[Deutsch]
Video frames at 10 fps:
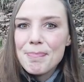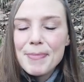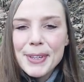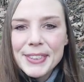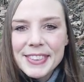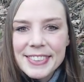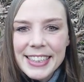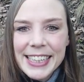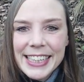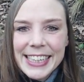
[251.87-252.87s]

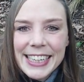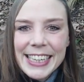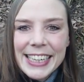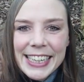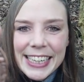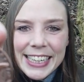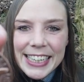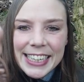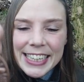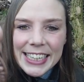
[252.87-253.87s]

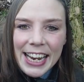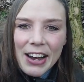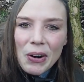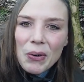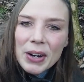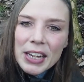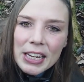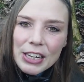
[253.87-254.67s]
Münze. Genau,